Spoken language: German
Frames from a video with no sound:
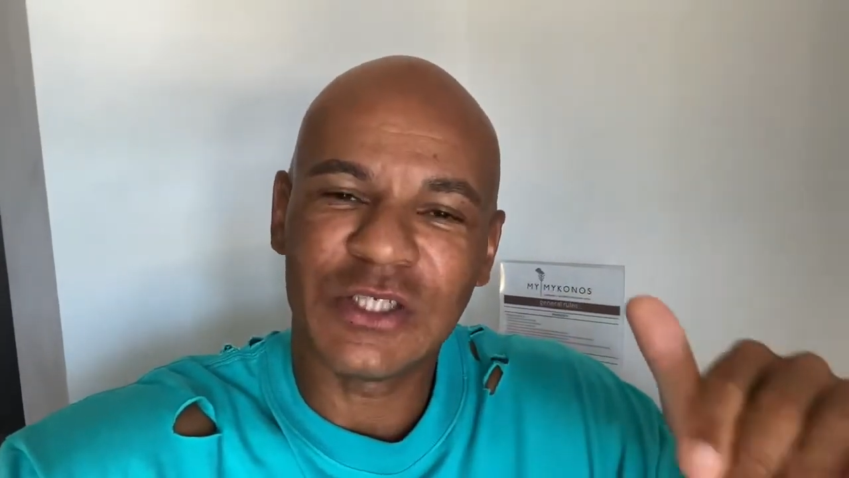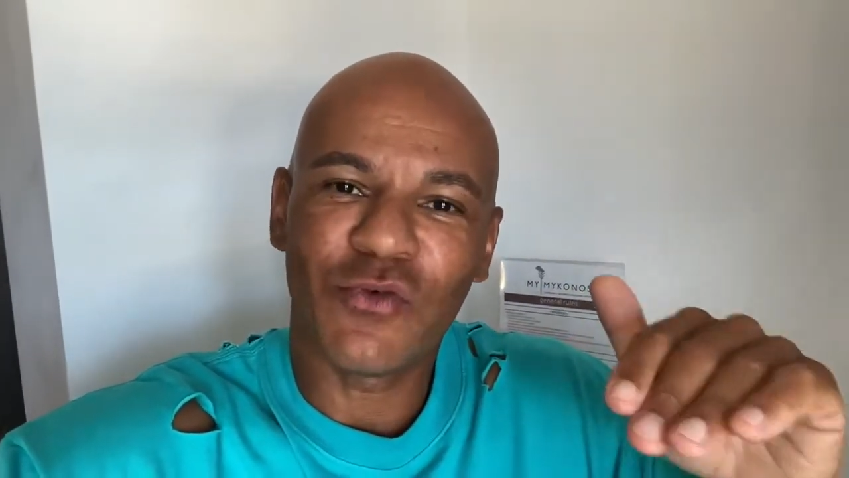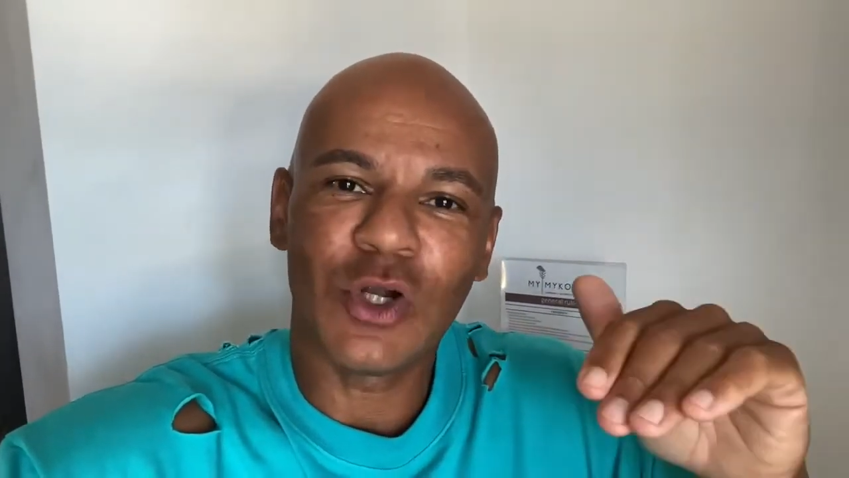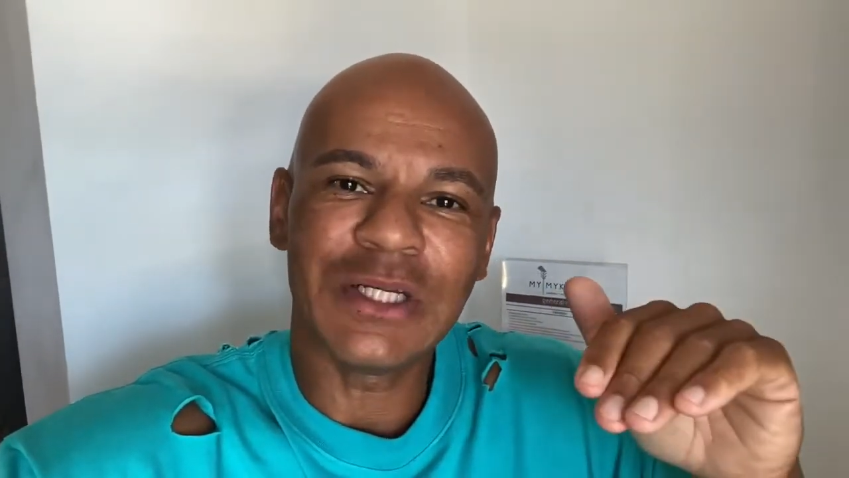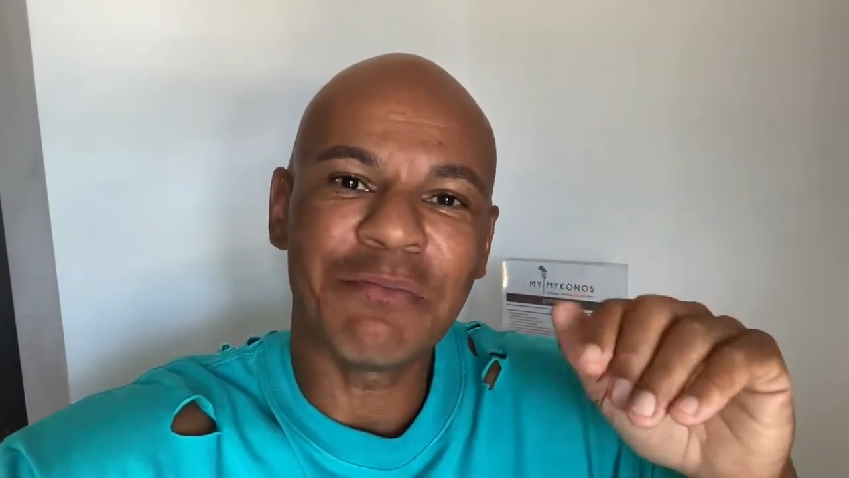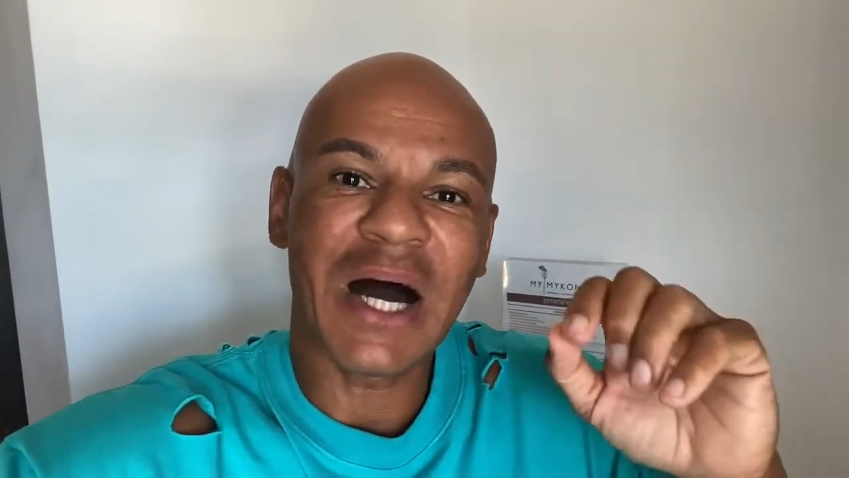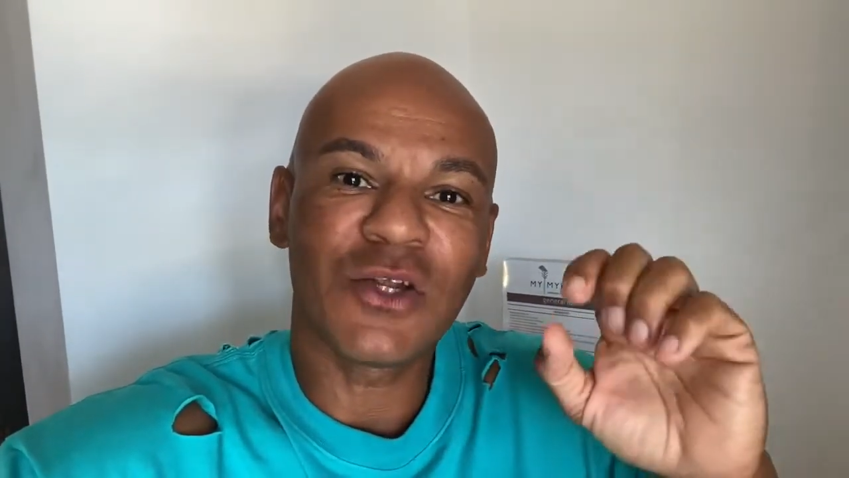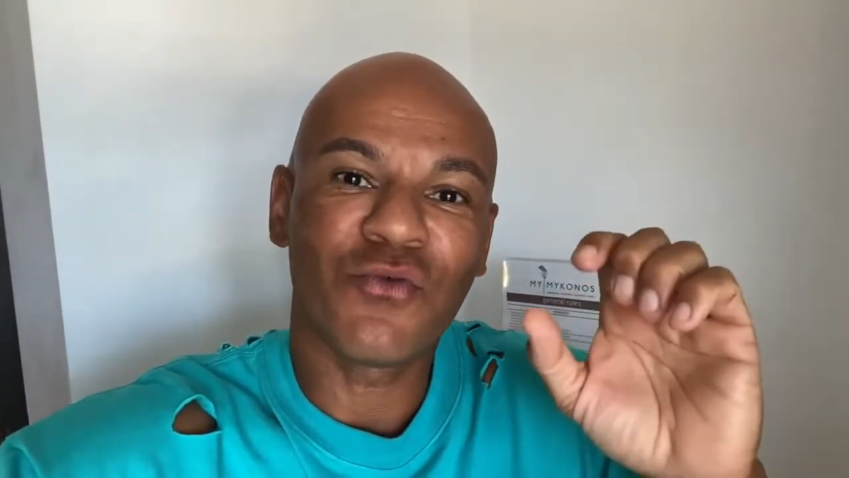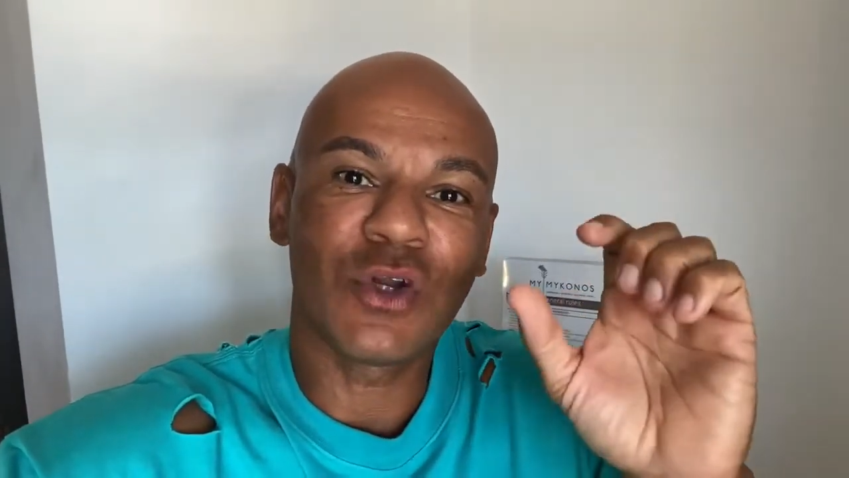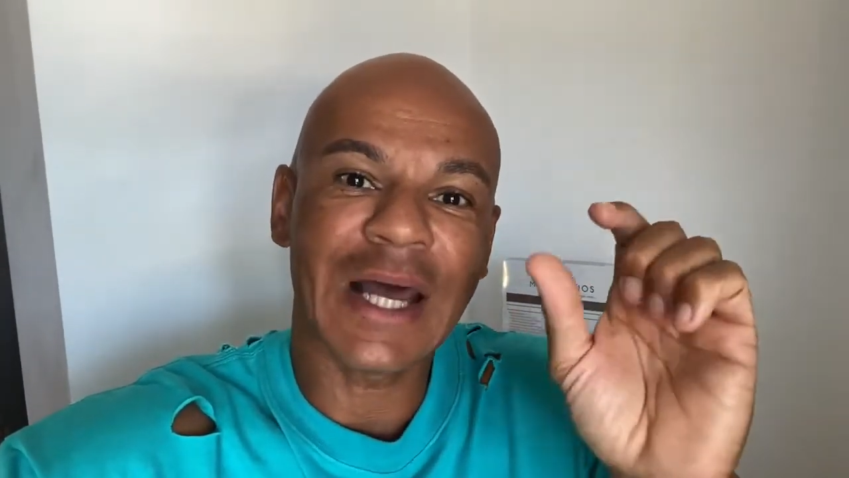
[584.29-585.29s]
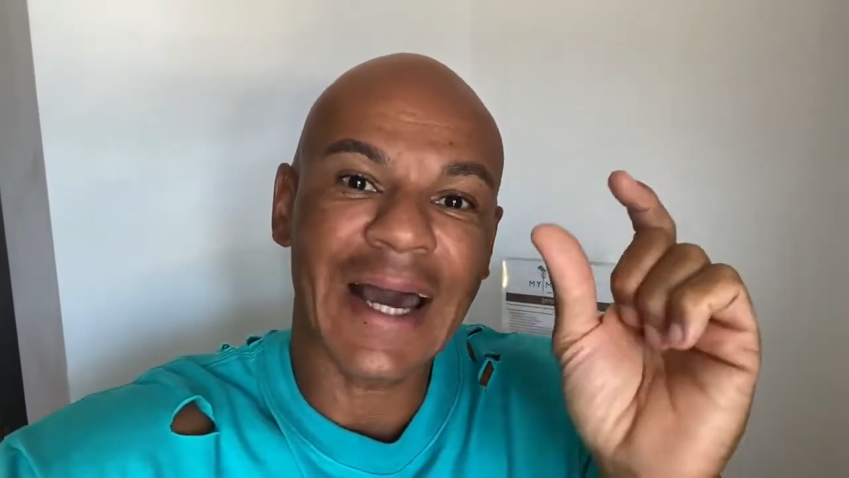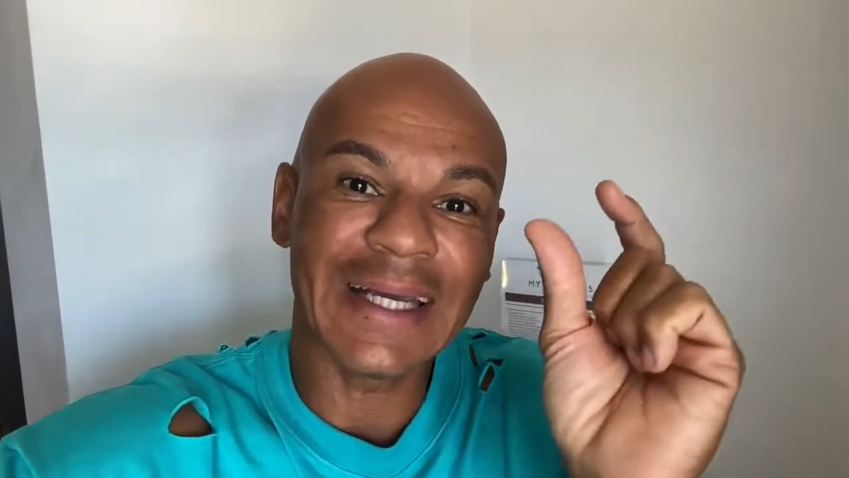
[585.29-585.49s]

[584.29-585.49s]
Sie wollen die Macht von der